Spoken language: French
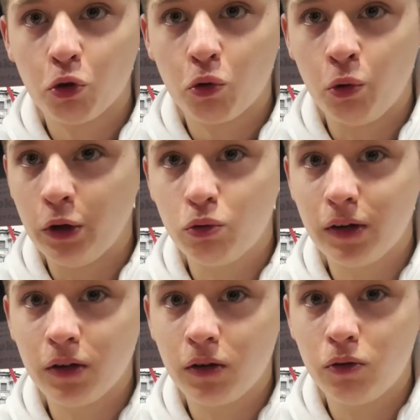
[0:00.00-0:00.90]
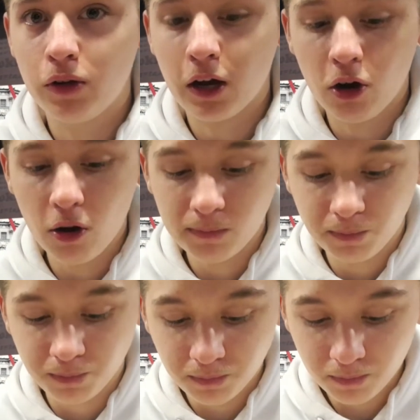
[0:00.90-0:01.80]
vous euh, êtes tous d'accord
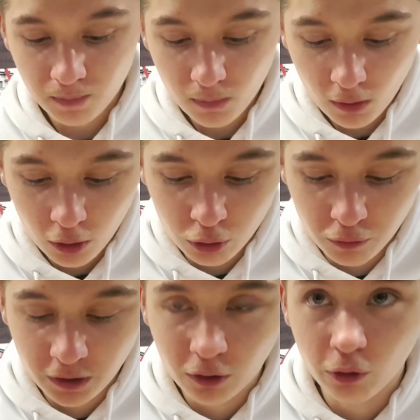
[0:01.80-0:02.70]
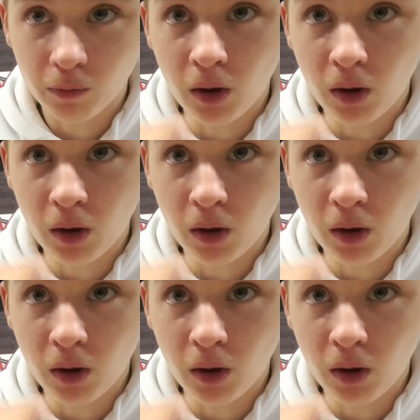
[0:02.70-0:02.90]
du fait que